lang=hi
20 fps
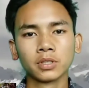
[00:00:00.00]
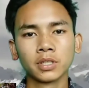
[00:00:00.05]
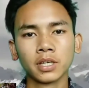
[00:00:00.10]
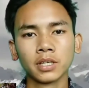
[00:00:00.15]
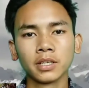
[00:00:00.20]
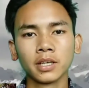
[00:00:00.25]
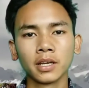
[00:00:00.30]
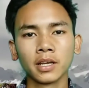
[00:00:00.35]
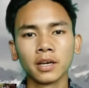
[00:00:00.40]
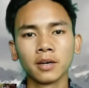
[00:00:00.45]
हम
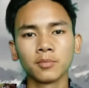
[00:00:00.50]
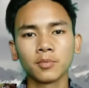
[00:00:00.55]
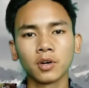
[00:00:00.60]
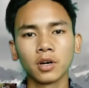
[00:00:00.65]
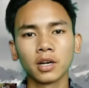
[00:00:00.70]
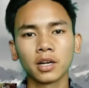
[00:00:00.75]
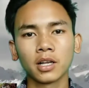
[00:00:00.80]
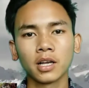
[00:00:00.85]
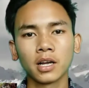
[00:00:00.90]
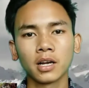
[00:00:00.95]
सोच रहे थे कि
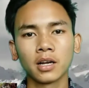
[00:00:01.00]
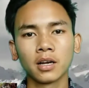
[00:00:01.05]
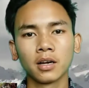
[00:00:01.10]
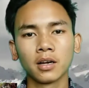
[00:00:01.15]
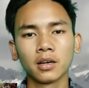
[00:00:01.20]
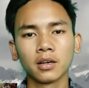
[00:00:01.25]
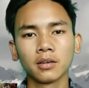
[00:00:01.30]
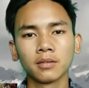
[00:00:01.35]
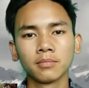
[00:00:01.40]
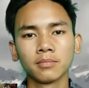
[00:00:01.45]
हम कर क्या
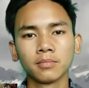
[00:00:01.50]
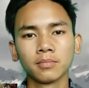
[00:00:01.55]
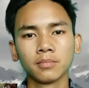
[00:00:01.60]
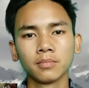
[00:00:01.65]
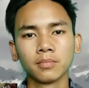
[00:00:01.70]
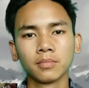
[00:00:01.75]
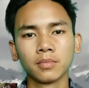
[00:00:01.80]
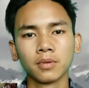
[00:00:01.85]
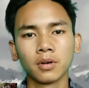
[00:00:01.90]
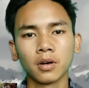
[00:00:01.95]
रहे हैं
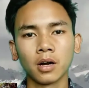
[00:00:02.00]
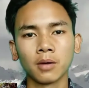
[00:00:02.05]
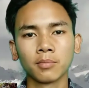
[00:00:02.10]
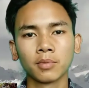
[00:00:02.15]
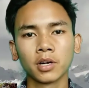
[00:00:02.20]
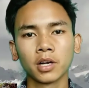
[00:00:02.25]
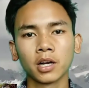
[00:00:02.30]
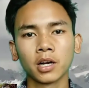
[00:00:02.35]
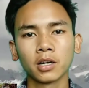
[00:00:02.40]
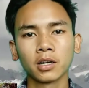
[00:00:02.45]

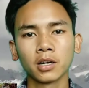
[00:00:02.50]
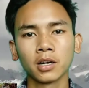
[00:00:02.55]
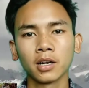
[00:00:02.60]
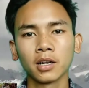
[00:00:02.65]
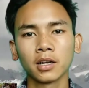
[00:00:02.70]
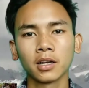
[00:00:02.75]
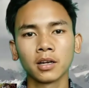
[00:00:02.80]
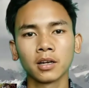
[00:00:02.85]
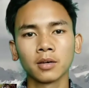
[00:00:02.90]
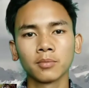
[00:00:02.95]
हम
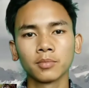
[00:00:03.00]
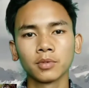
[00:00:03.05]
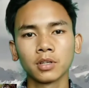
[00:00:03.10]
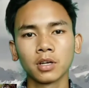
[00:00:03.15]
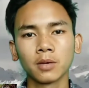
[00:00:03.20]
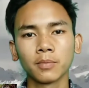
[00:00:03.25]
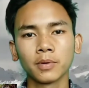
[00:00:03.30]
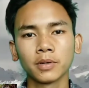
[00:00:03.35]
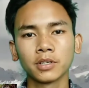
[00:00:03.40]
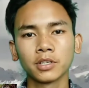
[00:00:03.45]
क्रिकेटर हैं लेकिन
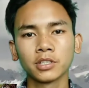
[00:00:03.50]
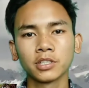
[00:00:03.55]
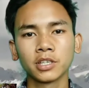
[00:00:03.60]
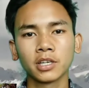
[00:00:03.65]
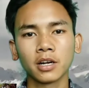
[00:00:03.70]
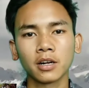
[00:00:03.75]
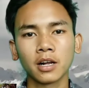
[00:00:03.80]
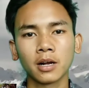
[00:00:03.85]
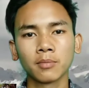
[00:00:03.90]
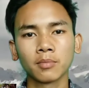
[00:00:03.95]
इधर पे
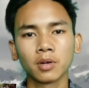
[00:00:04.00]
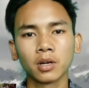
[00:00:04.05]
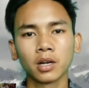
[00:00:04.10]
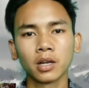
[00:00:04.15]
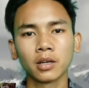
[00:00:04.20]
टीसी का काम